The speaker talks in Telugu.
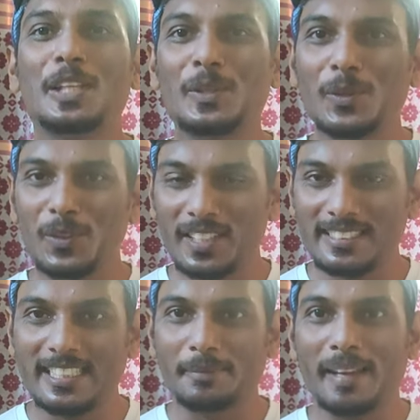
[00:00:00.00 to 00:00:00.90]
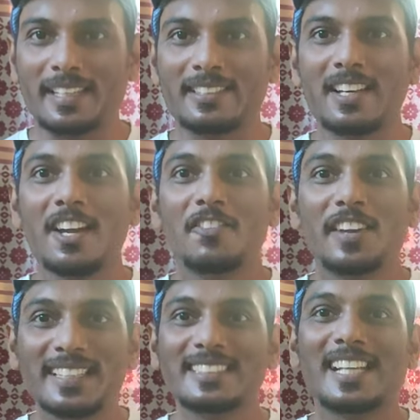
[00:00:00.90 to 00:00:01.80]
తెలుగు గోడ్నర్ సీడ్ బ్యాంక్
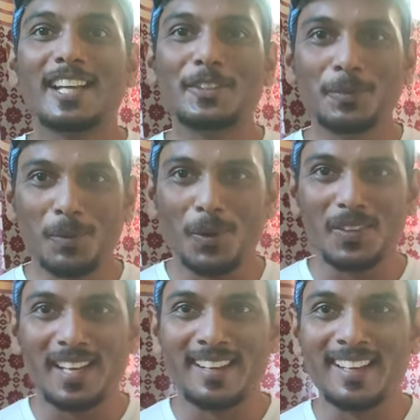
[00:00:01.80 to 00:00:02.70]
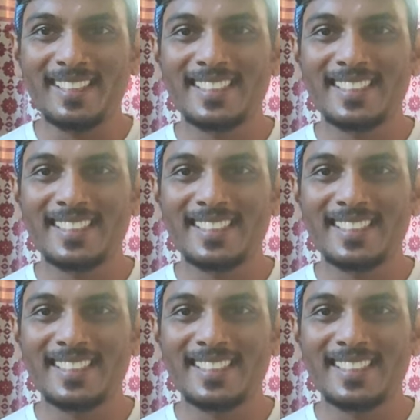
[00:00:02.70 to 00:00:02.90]
ఫ్రెండ్స్ అందరూ బాగున్నారా